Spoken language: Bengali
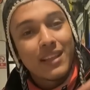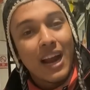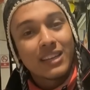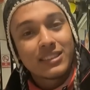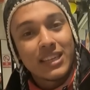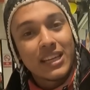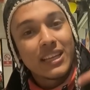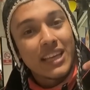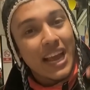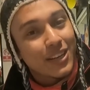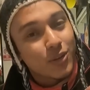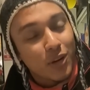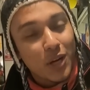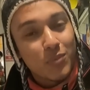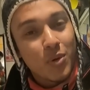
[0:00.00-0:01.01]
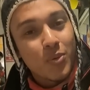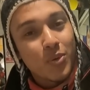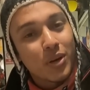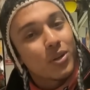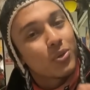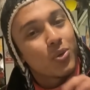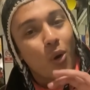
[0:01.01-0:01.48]
দার্জিলিং গ্যাংটকের
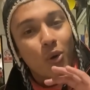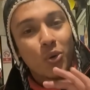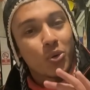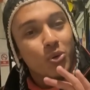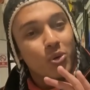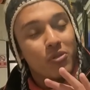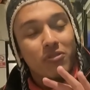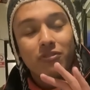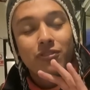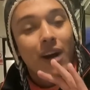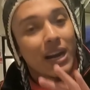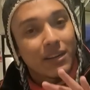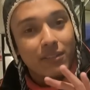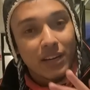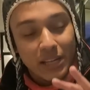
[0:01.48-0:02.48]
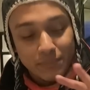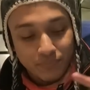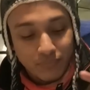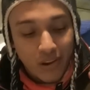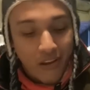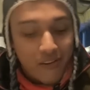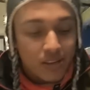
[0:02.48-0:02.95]
মোমো কিন্তু অনন্য ফাটাফাটি
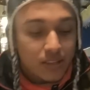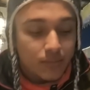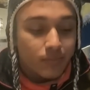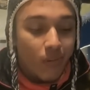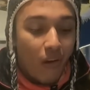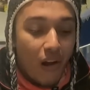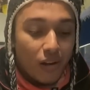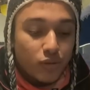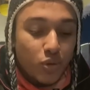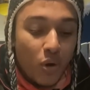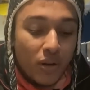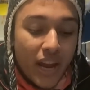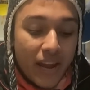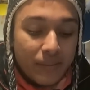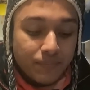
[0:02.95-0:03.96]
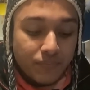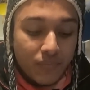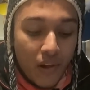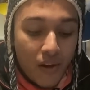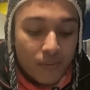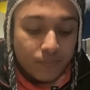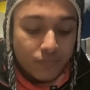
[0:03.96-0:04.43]
আর সঙ্গে
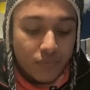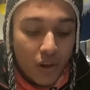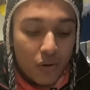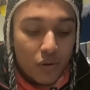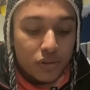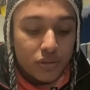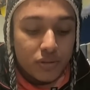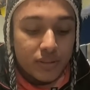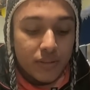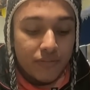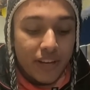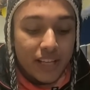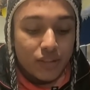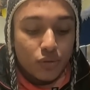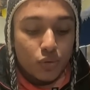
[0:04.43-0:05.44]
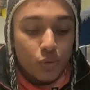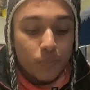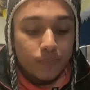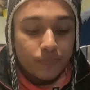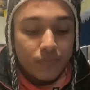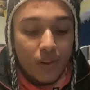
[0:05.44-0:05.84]
রয়েছে হচ্ছে ভেজ স্যুপ